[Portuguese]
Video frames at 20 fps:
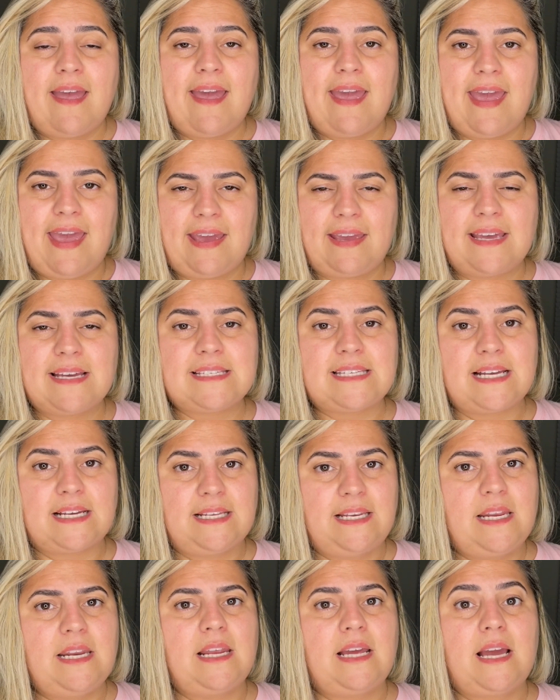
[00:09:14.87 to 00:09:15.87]
é que essa
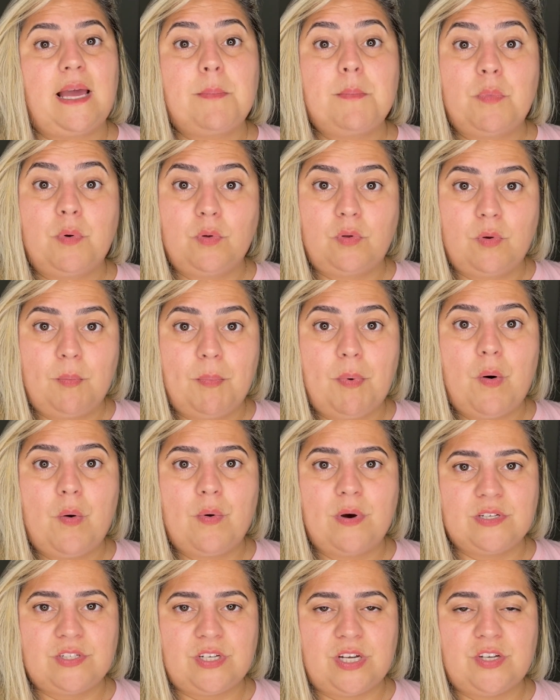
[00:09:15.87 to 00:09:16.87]
clínica é muito
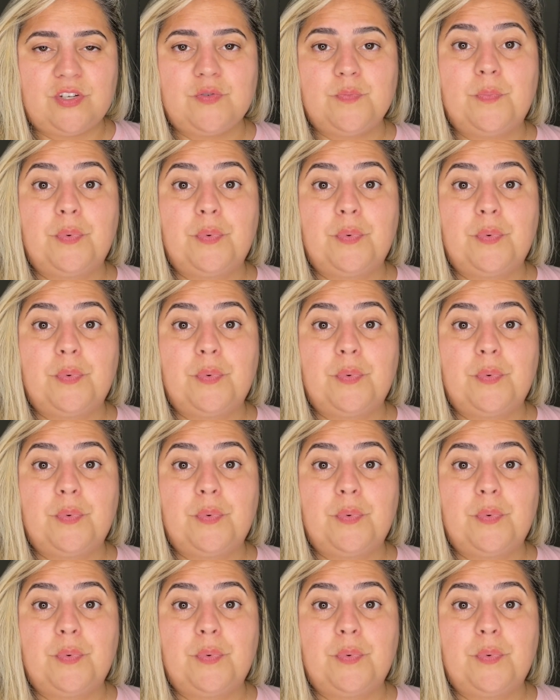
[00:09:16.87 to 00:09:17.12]
boa, gente.